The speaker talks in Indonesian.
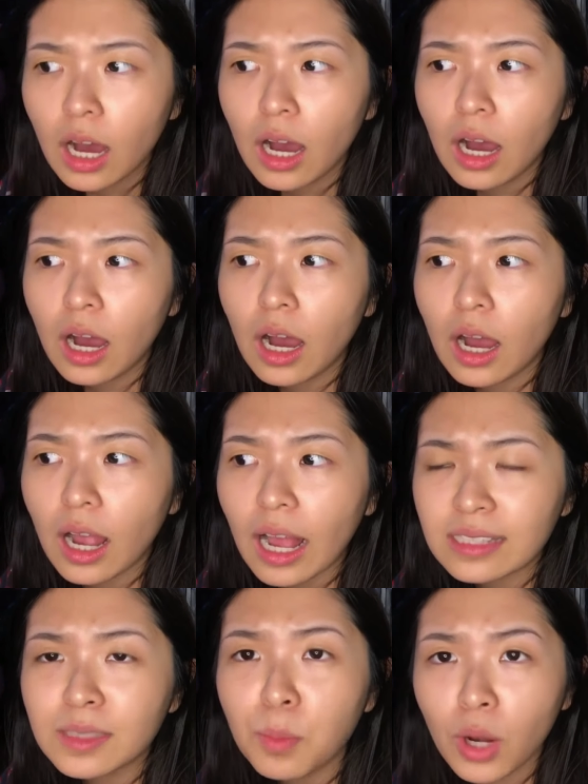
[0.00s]
uh,
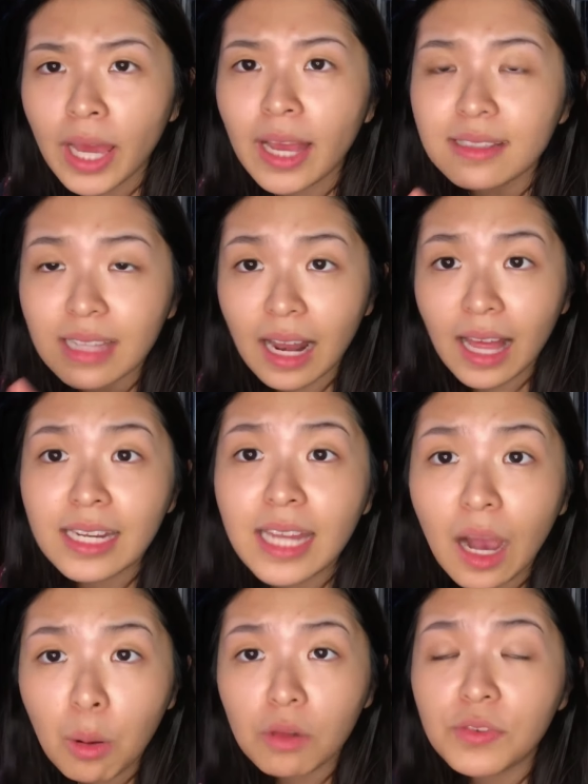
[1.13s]
kasih pola yang salah di
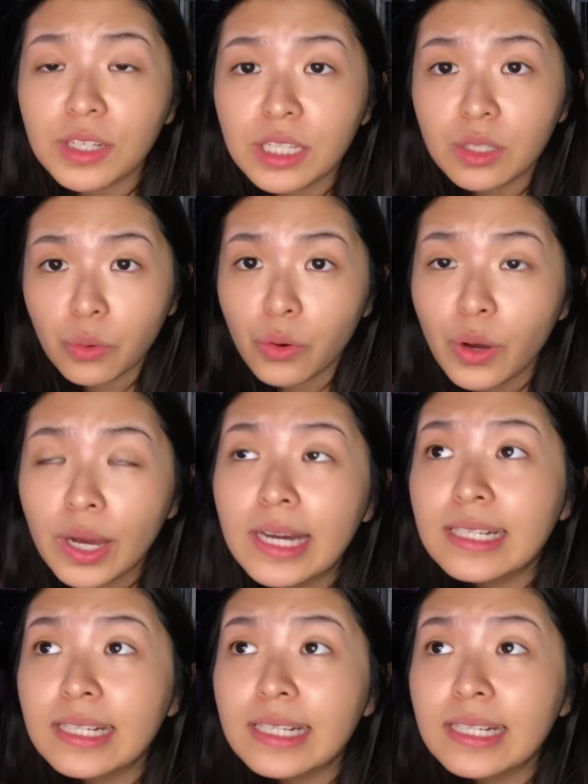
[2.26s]
awal video